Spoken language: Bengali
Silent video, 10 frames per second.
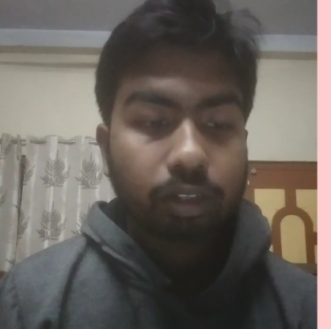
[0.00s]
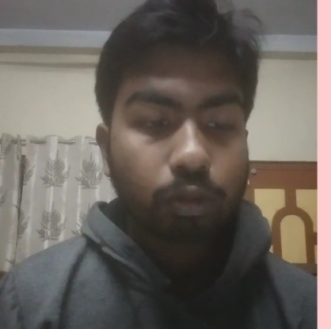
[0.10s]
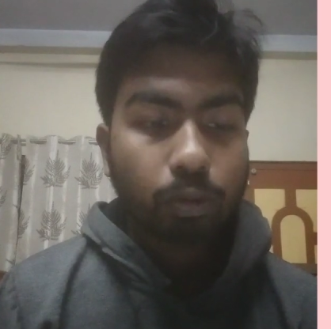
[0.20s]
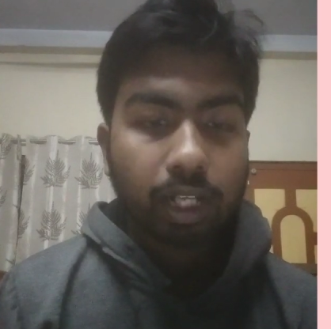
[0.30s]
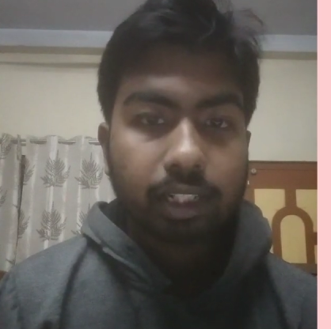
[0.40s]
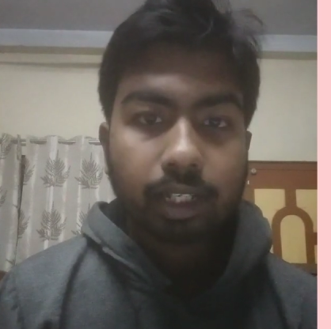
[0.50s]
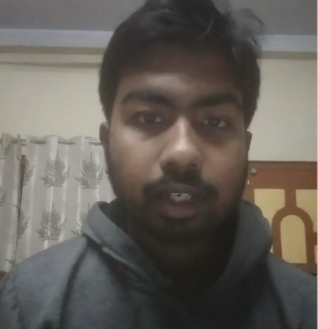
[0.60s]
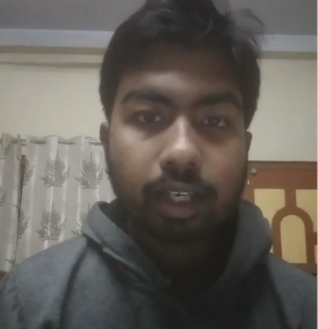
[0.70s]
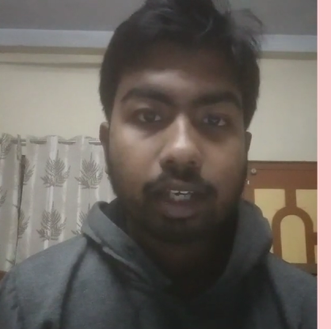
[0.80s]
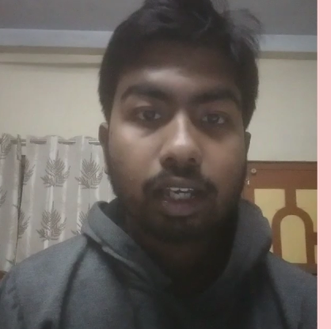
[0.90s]
গোয়া
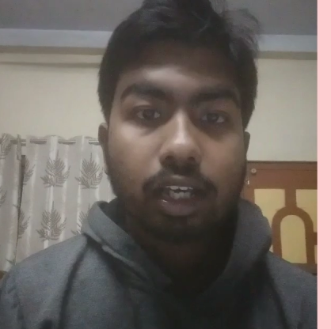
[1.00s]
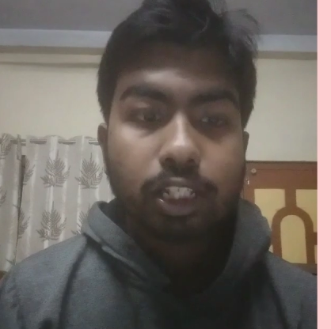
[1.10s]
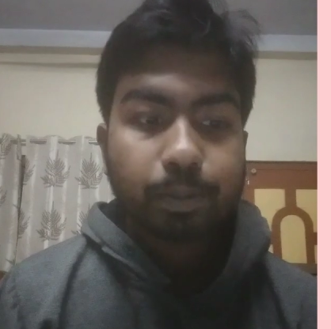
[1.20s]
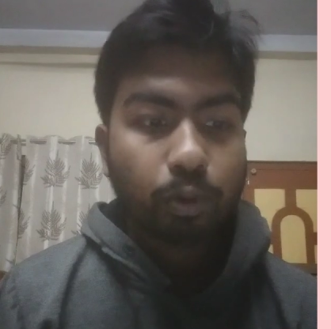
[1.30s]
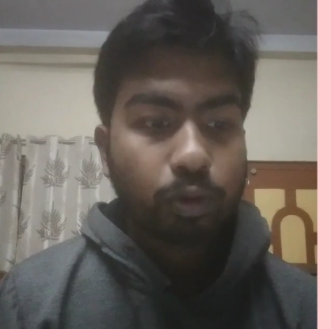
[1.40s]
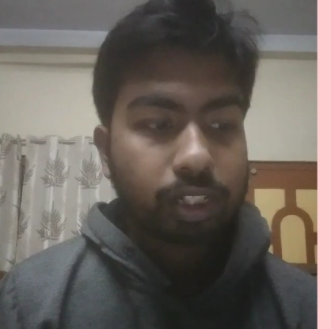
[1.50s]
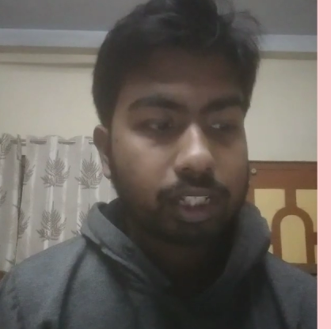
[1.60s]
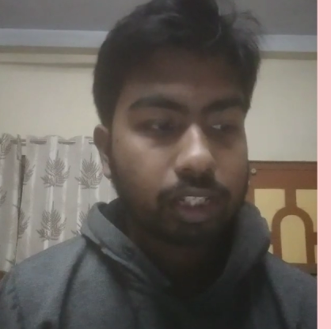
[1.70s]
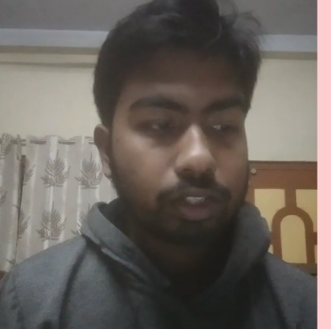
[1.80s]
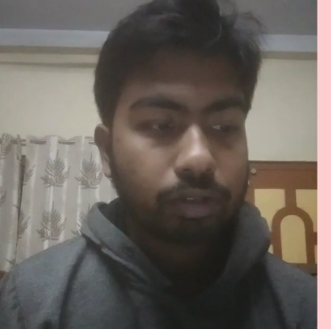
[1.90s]
থেকে
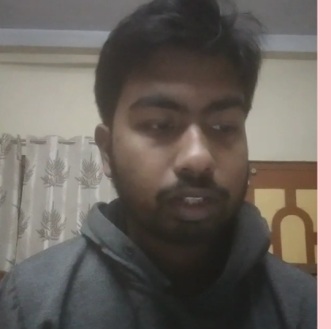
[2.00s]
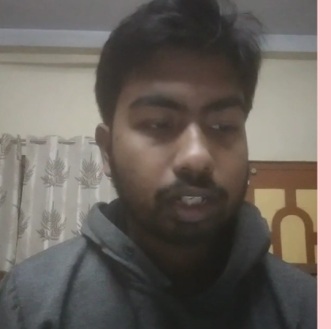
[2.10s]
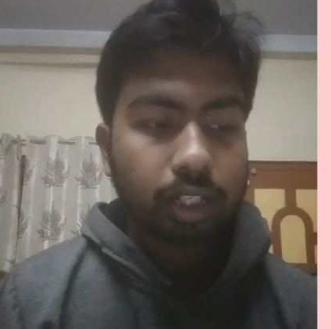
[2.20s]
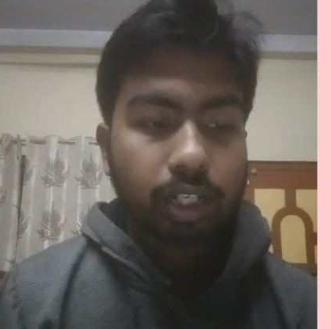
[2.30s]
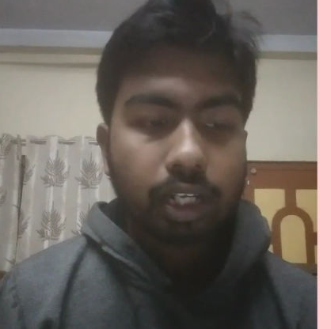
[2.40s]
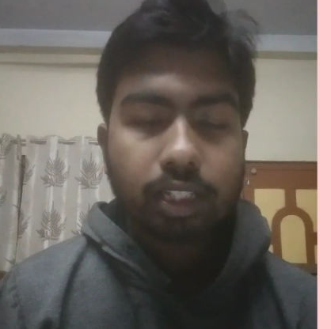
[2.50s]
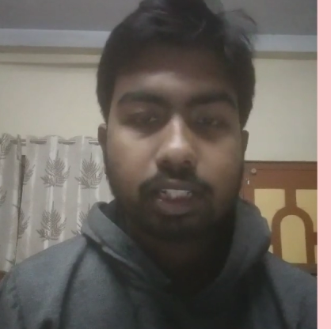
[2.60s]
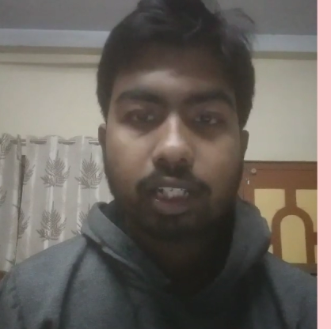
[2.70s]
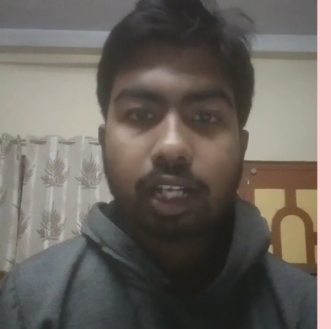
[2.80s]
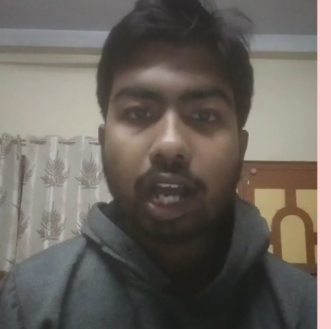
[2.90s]
স্পোর্টসের জন্যে
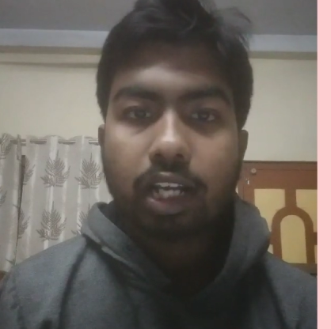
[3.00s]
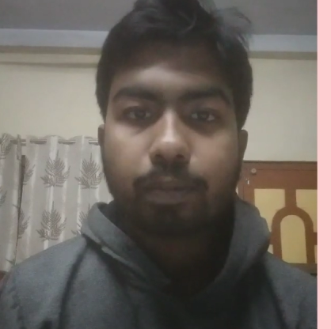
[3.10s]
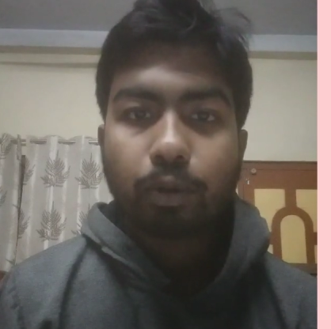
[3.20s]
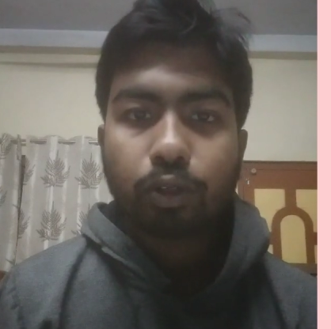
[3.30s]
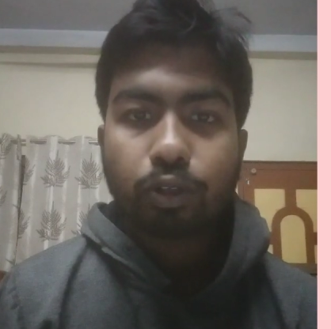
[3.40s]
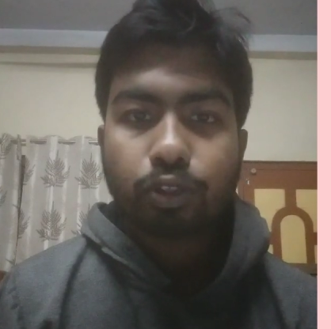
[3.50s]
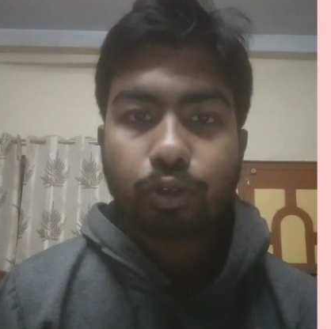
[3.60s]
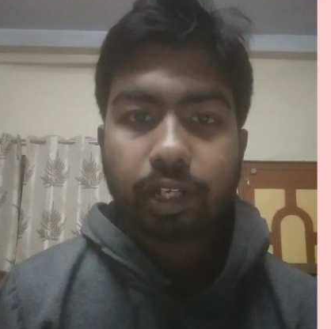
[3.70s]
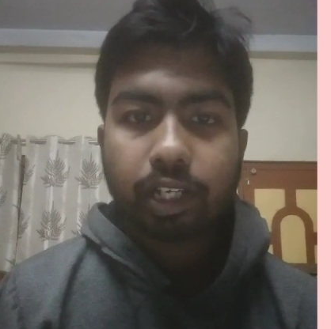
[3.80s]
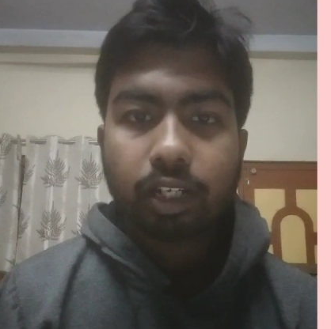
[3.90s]
শ্রী কালীপদ
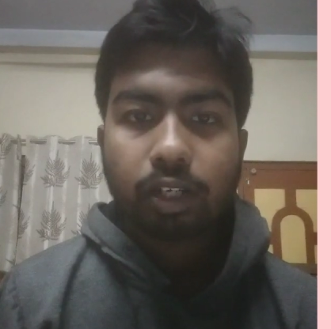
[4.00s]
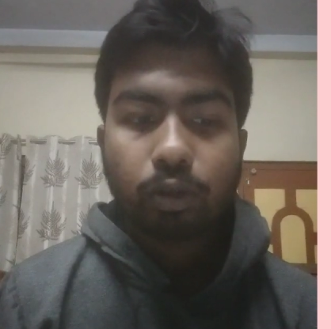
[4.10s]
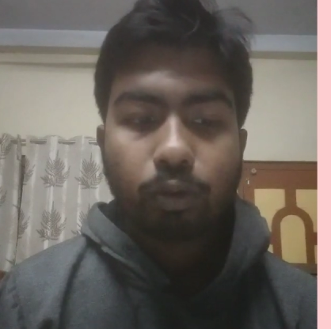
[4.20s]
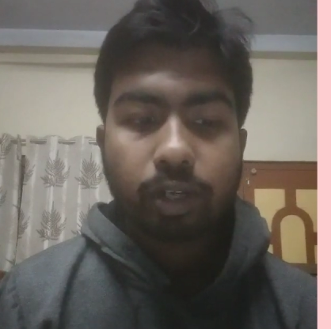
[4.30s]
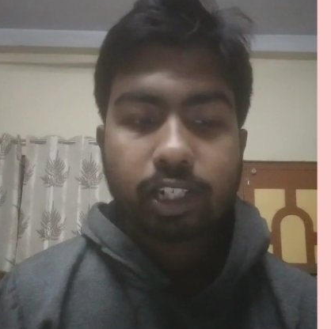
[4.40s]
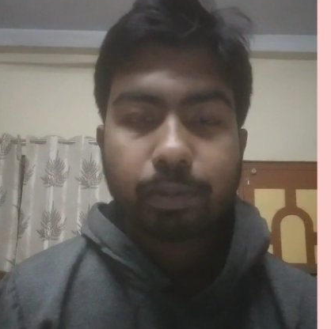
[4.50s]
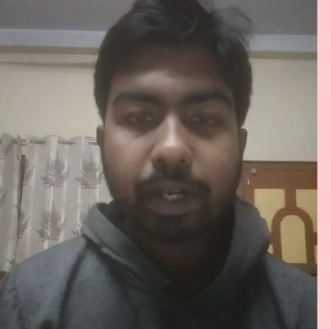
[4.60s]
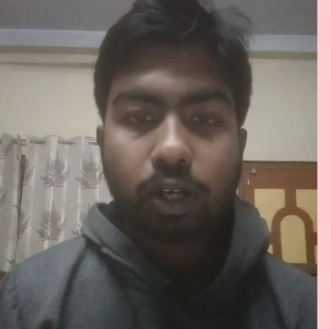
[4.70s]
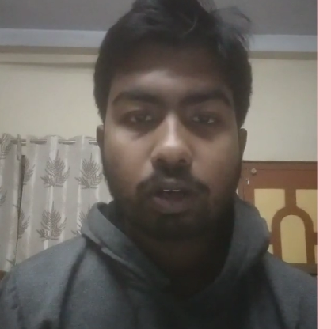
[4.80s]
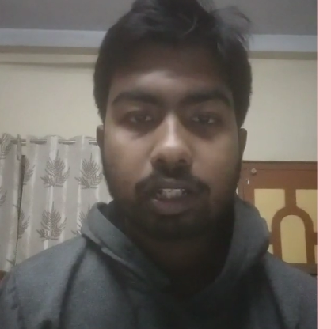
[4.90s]
সোরেন ওয়েস্ট
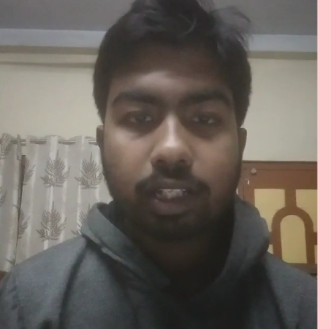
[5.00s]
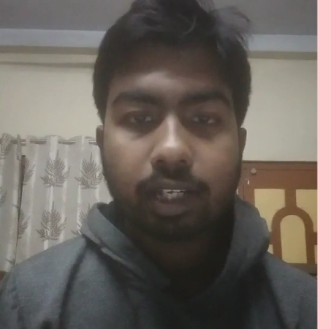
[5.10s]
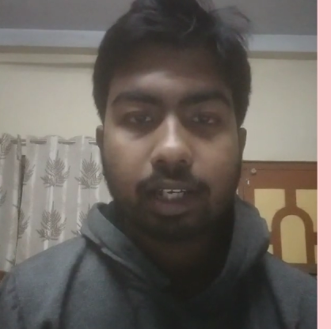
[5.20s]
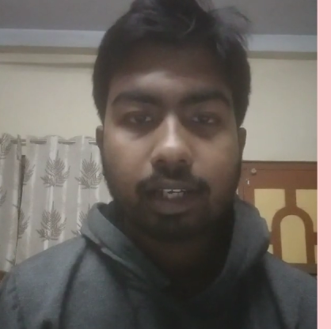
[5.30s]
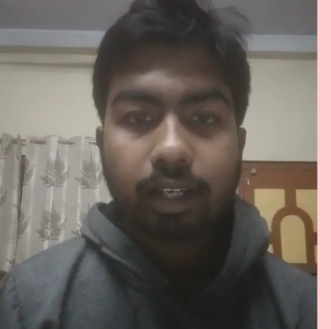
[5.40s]
বেঙ্গল থেকে